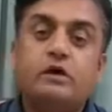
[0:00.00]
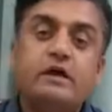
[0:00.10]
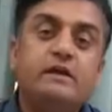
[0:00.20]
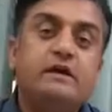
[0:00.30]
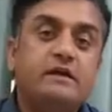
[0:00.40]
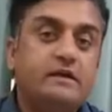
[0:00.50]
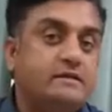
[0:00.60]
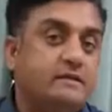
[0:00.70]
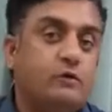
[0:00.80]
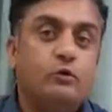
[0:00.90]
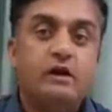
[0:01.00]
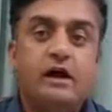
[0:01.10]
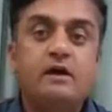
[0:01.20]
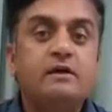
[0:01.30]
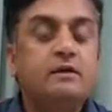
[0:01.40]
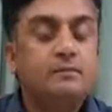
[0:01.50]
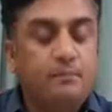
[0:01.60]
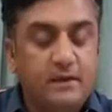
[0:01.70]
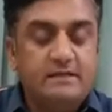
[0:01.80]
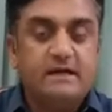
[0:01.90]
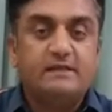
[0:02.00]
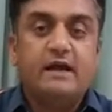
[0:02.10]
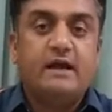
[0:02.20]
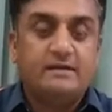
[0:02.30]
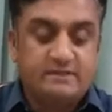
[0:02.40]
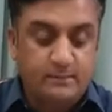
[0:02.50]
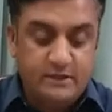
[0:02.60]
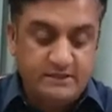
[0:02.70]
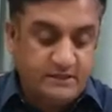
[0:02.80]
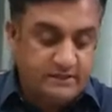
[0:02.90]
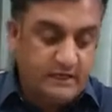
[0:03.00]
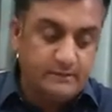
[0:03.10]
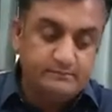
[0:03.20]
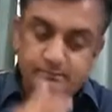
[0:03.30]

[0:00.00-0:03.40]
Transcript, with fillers: कहीं ना कहीं से कोई राह मिल जाता है रास्ता मिल जाता है